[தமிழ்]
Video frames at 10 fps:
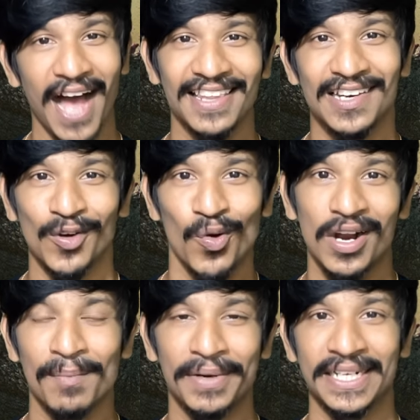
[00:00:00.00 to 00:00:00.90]
ஆதியில
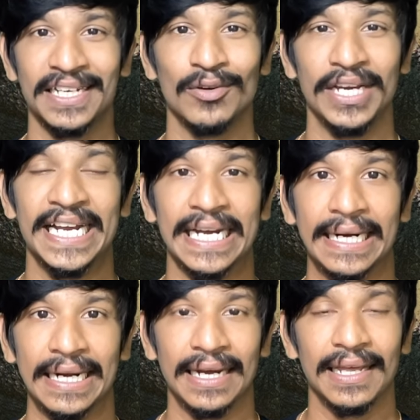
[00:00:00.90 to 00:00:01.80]
உருவாக்கப்பட்ட இனங்கள்
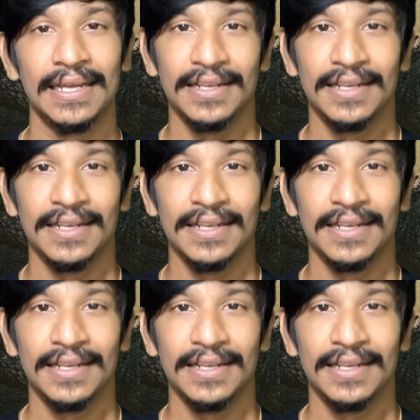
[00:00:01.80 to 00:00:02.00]
இருக்குல்ல